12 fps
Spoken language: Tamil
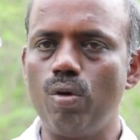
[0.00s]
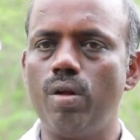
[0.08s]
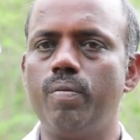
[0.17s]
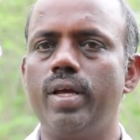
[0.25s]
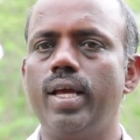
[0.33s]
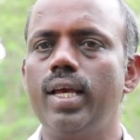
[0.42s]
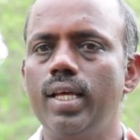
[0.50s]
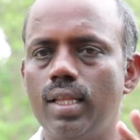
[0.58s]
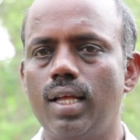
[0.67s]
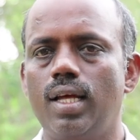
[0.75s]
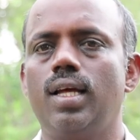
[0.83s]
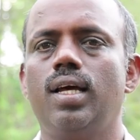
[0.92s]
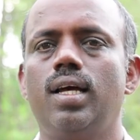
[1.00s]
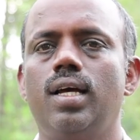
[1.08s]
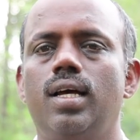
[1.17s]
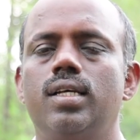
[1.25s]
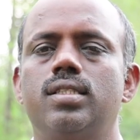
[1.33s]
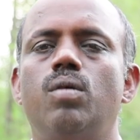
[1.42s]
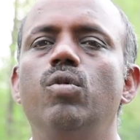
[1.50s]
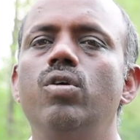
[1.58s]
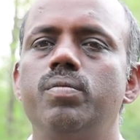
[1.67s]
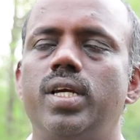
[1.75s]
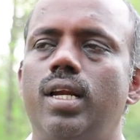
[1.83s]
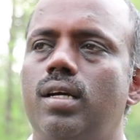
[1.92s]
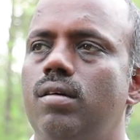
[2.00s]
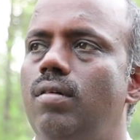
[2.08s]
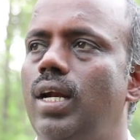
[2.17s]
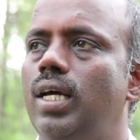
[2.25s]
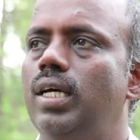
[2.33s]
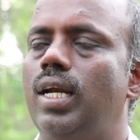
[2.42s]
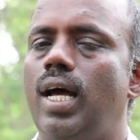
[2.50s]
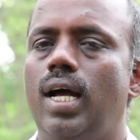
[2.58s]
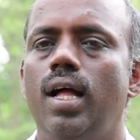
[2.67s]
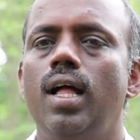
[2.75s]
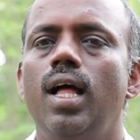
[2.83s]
உரிமையை இந்த சமூகம் எனக்கு வழங்கினா